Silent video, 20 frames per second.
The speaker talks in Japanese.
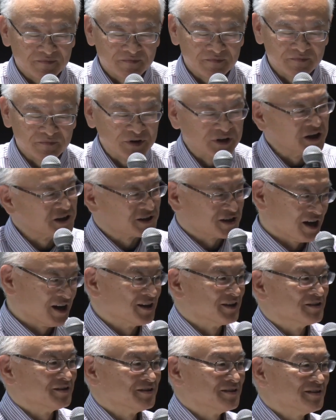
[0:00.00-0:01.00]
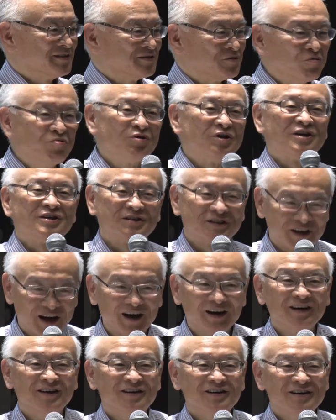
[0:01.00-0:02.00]
皆さんどうでし
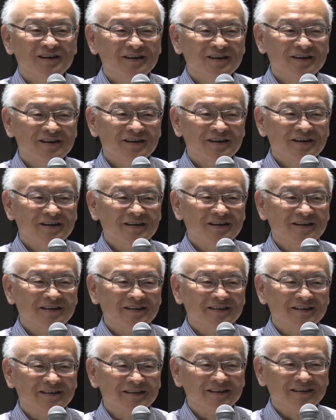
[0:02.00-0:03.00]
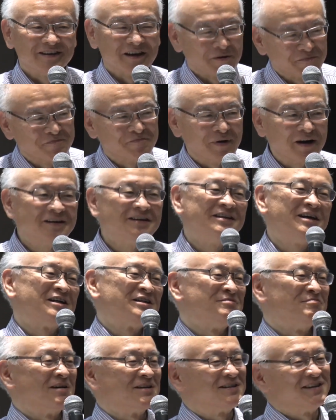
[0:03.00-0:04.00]
たやっぱり矢
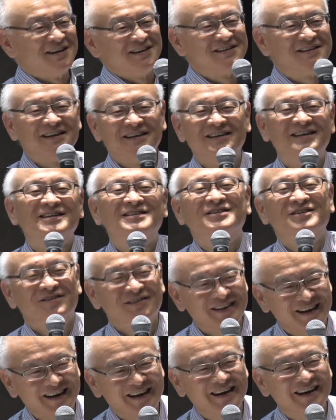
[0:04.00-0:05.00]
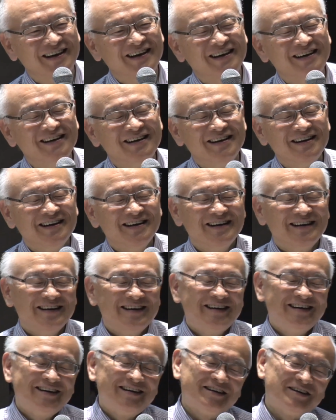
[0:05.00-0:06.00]
島先生ですよね
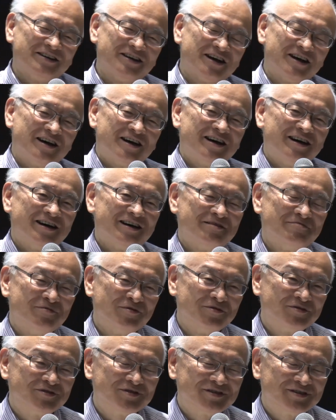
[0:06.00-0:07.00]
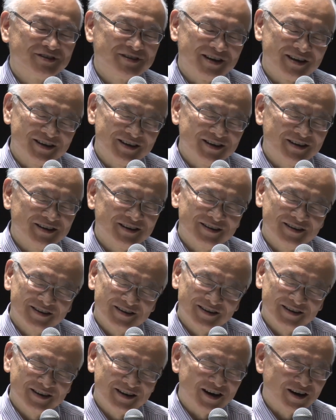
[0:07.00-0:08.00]
いやもう素敵
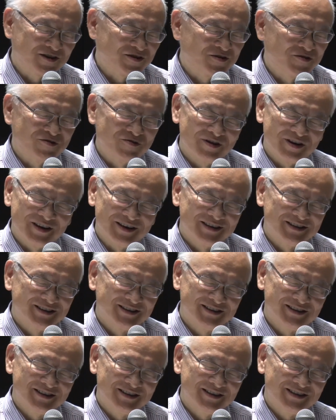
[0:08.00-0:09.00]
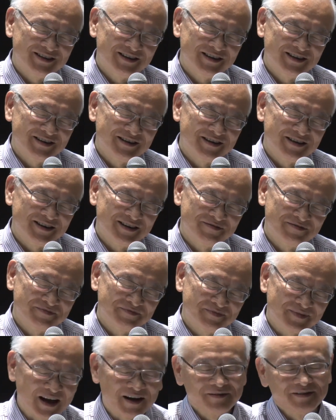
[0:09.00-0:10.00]
かっこええし
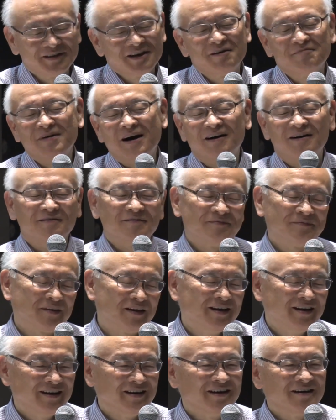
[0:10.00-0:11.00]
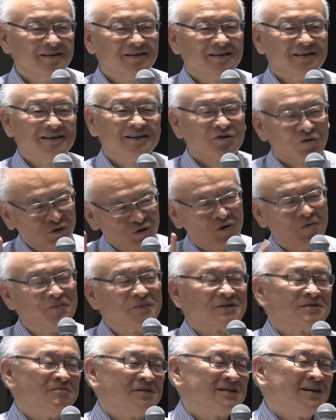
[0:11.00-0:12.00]
あじゃあまあ一言
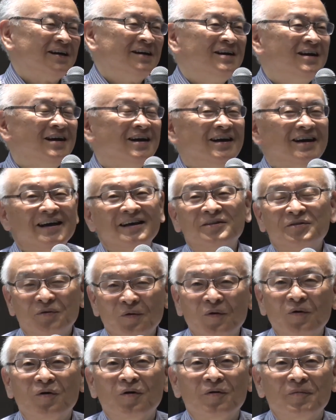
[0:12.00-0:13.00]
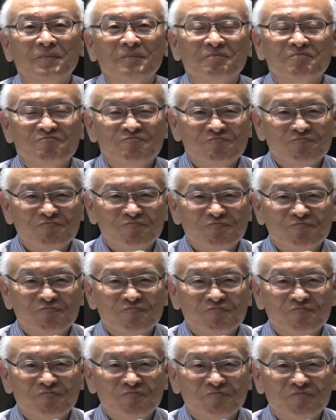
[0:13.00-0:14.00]
すみませんえっとう
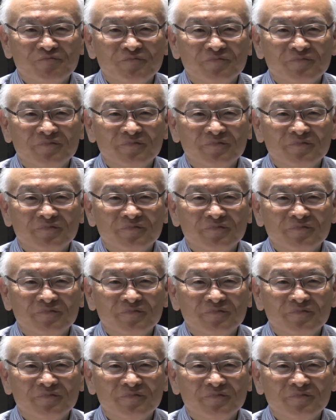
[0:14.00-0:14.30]
ん